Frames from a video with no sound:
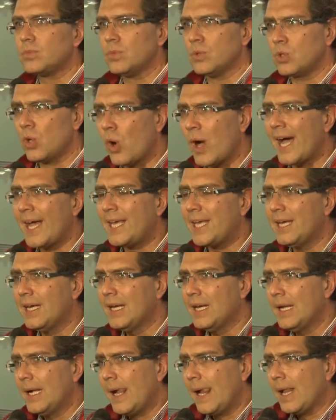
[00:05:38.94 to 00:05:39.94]
no hay
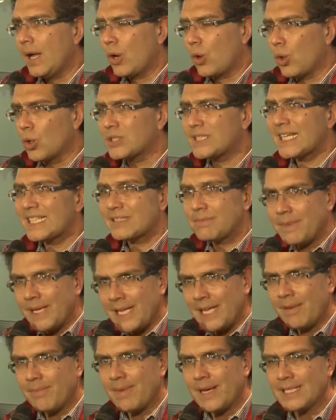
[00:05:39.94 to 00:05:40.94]
cosas
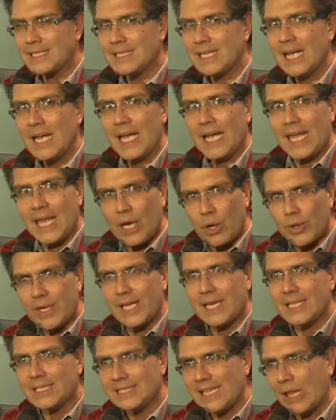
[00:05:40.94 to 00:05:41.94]
mínimas que hoy
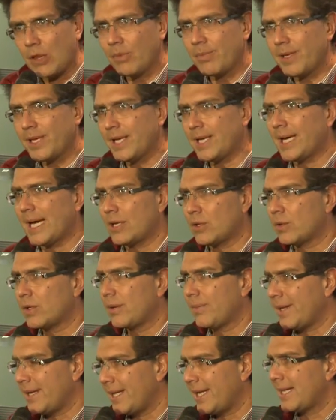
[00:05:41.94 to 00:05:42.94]
el Estado mexicano
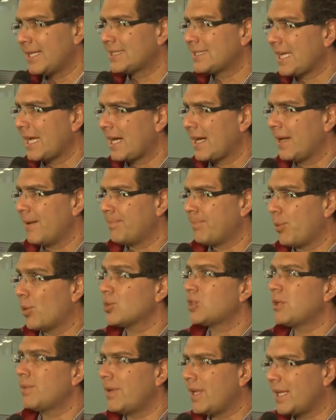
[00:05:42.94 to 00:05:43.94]
debería estar
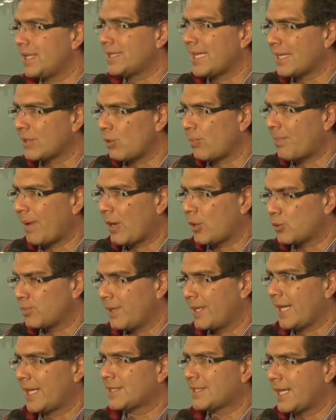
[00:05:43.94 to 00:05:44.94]
posibilitando para los
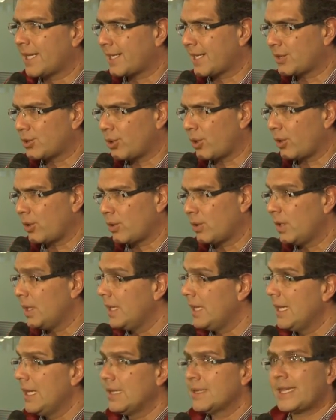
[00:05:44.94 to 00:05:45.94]
migrantes en retorno.
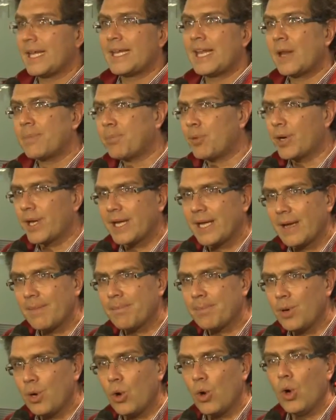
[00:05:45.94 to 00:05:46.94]
Tener, por
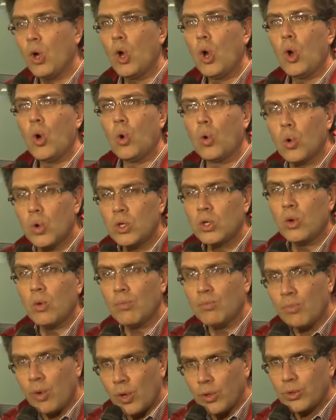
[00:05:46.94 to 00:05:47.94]
ejemplo, un
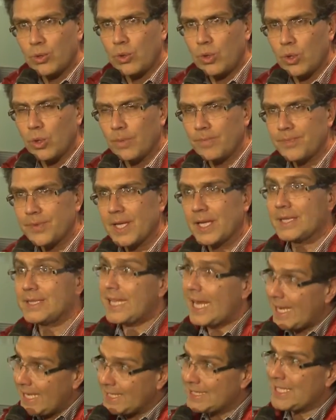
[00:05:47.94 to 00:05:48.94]
módulo
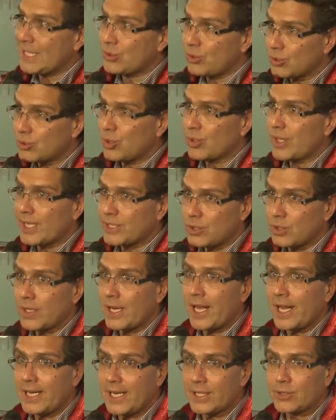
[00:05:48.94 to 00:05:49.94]
del Instituto
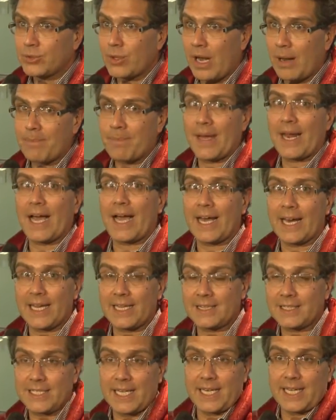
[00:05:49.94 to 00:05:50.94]
Nacional Electoral para
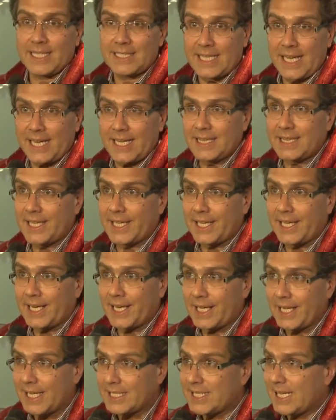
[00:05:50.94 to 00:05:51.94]
garantizar que esa gente que
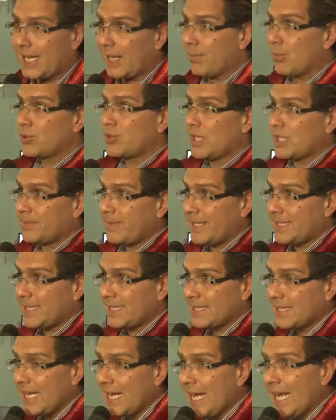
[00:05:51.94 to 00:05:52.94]
regrese y que muchas
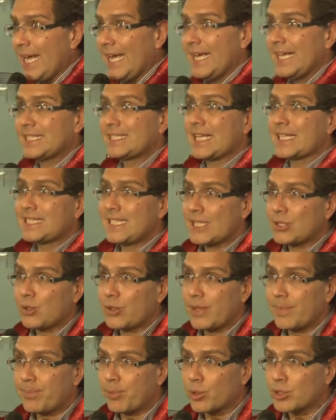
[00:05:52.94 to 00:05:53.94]
veces está
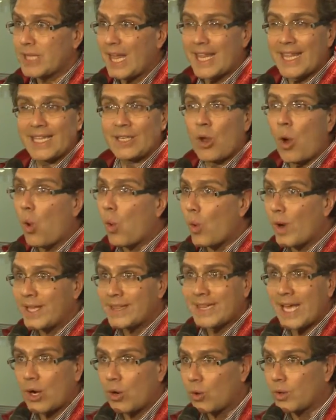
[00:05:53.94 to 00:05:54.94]
siendo deportada y no
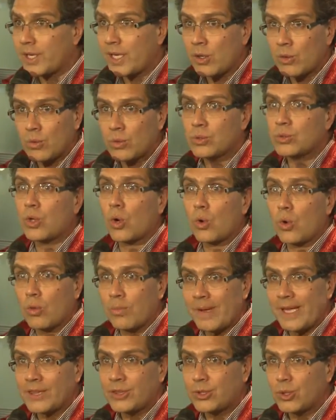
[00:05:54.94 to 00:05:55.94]
cuenta con ningún
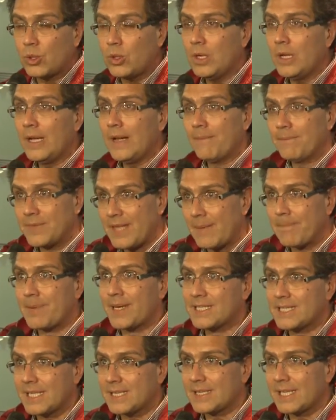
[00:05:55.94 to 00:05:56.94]
documento de
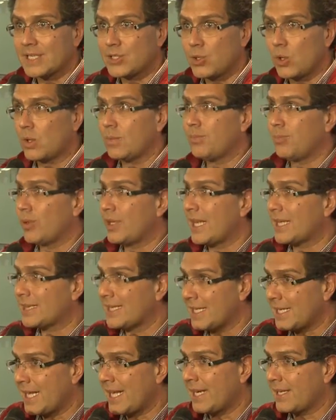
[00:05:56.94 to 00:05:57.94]
presentación pueda
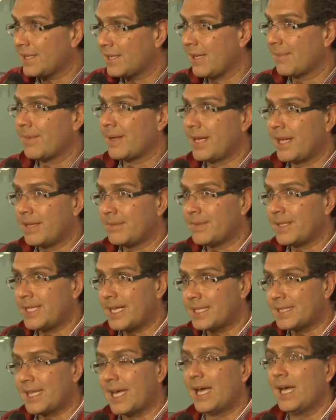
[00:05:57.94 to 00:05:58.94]
tener de manera
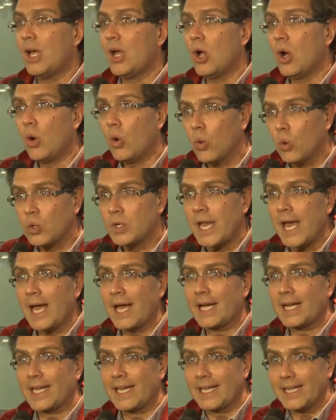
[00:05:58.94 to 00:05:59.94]
inmediata
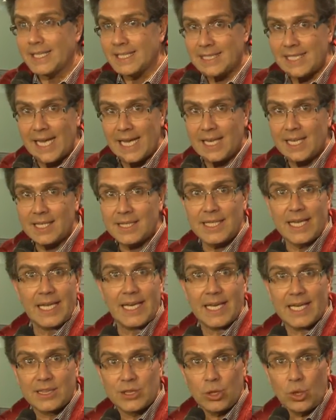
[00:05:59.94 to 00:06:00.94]
una credencial de
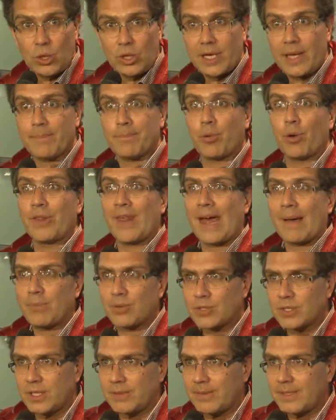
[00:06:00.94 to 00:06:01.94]
elector, que
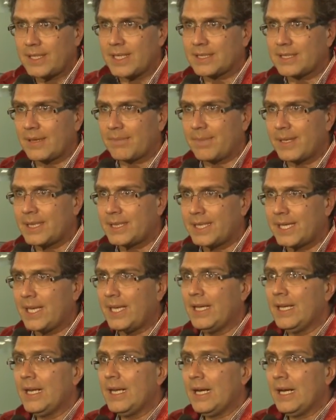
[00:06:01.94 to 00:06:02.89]
podamos inmediatamente